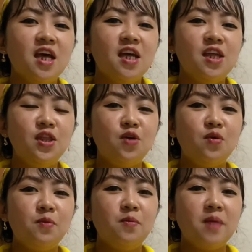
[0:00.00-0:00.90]
hindi ko
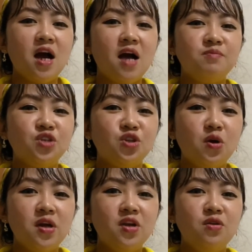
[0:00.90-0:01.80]
po
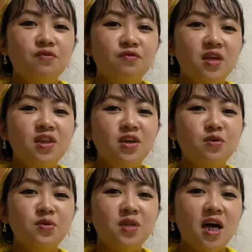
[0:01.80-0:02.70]
makaptured yung video
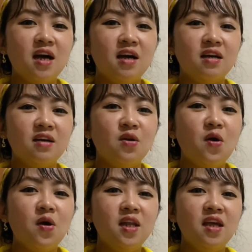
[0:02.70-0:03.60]
ng
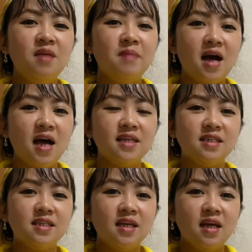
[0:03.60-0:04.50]
Holy
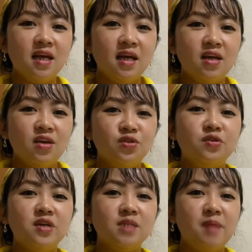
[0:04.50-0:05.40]
Mass
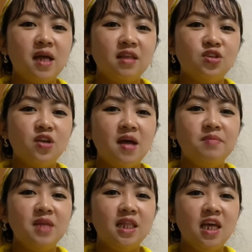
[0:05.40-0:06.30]
to respect the
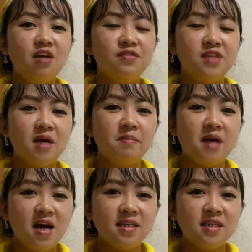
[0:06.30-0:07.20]
solemnity of the
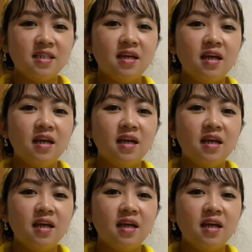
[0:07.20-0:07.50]
Mass.